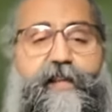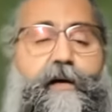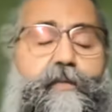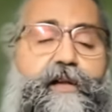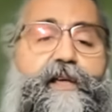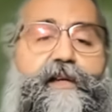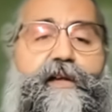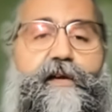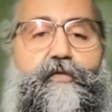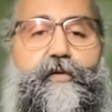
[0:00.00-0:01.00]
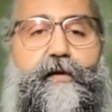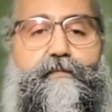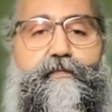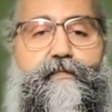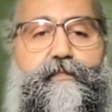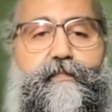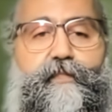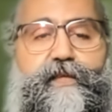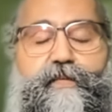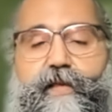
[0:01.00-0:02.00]
आपका नहीं क्रिएट होगा
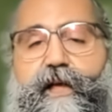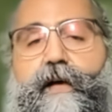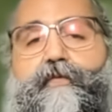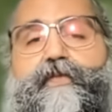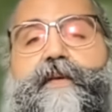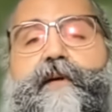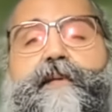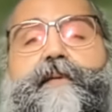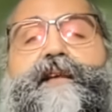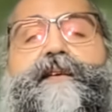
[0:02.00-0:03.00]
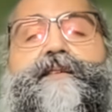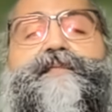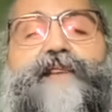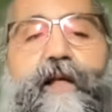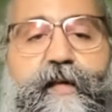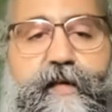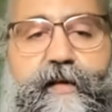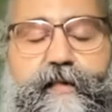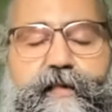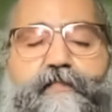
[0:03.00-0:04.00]
जब तक आप उसके बारे में ठीक से जानेंगे
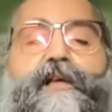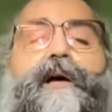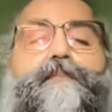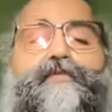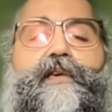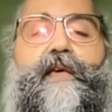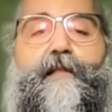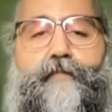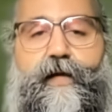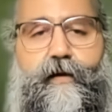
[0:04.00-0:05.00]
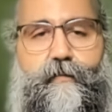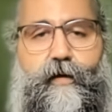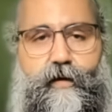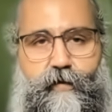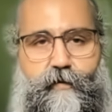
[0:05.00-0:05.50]
नहीं तब तक आप उसकी हेल्प नहीं कर पाएंगे